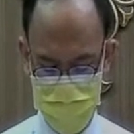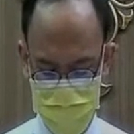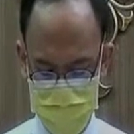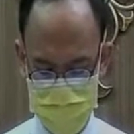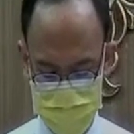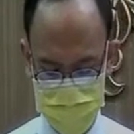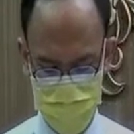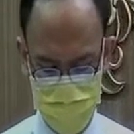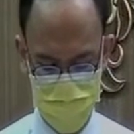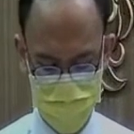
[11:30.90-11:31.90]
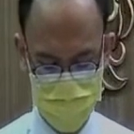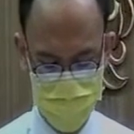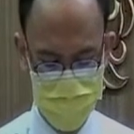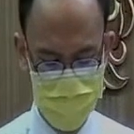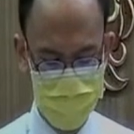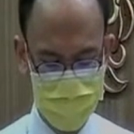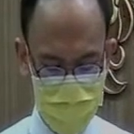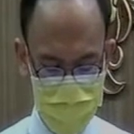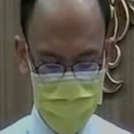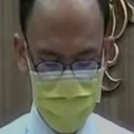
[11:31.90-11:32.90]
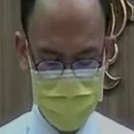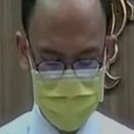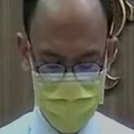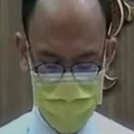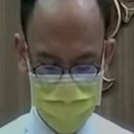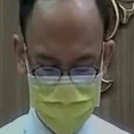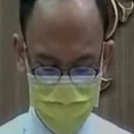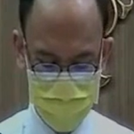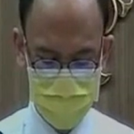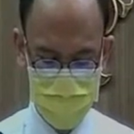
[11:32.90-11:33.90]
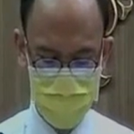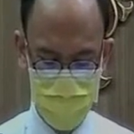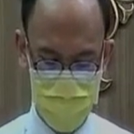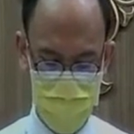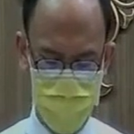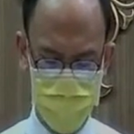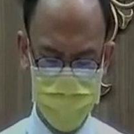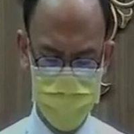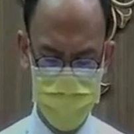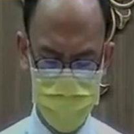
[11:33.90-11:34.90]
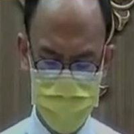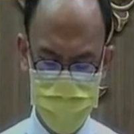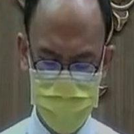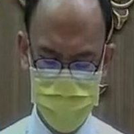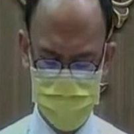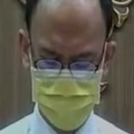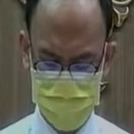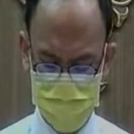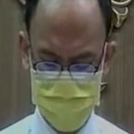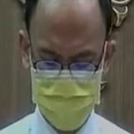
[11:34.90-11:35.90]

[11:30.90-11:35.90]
告诉你们，但你们真的担当不了，只等